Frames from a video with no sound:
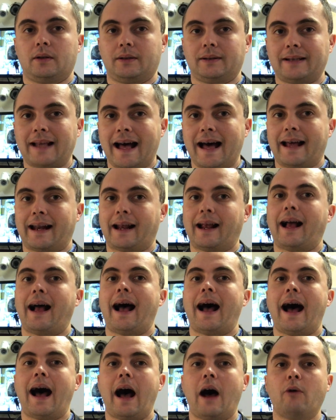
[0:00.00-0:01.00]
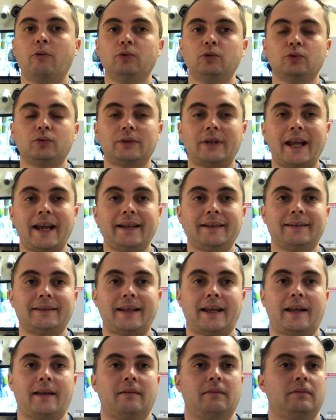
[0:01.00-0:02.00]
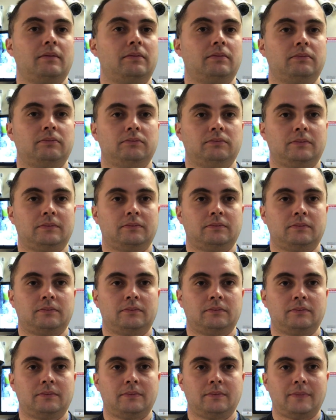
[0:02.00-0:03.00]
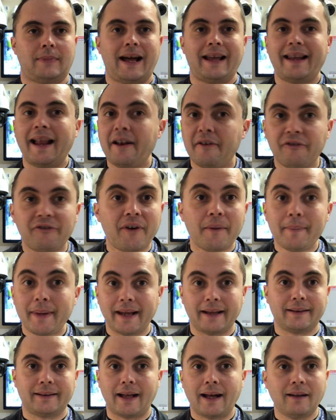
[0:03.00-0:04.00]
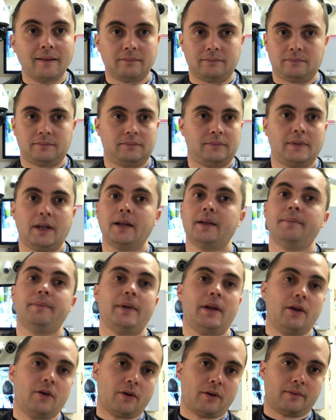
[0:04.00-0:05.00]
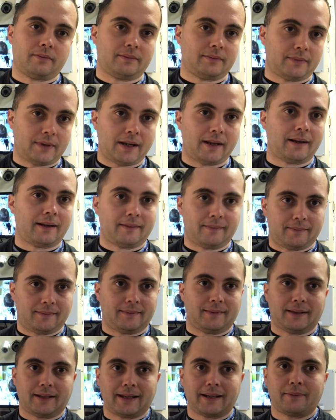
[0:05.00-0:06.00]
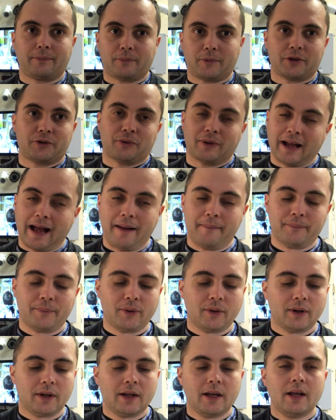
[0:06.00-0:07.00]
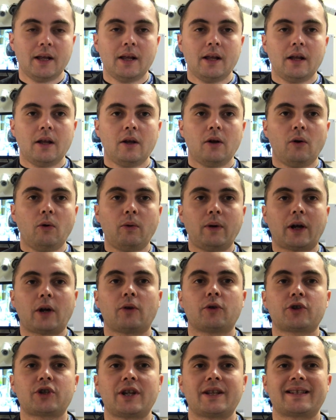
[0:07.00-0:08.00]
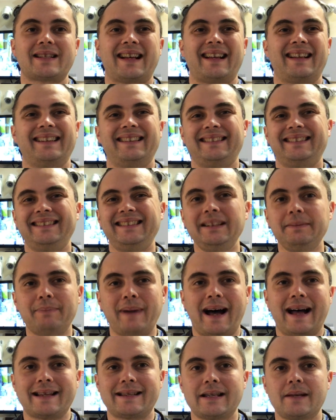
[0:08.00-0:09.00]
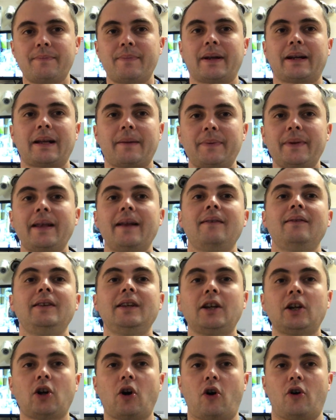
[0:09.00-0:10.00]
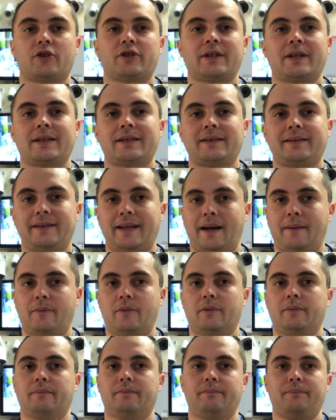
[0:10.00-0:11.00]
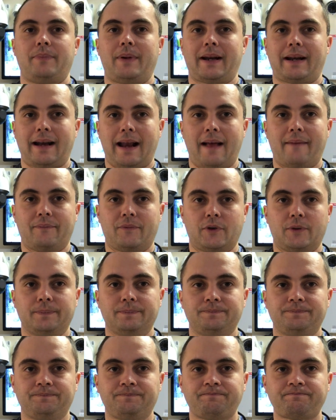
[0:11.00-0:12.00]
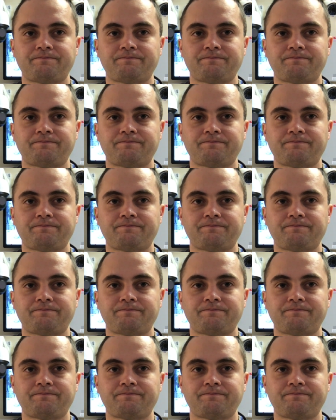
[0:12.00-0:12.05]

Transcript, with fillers: dare a un utente analfabeta nel miglior, nel, in questo campo una conoscenza di base per capire di cosa stiamo parlando.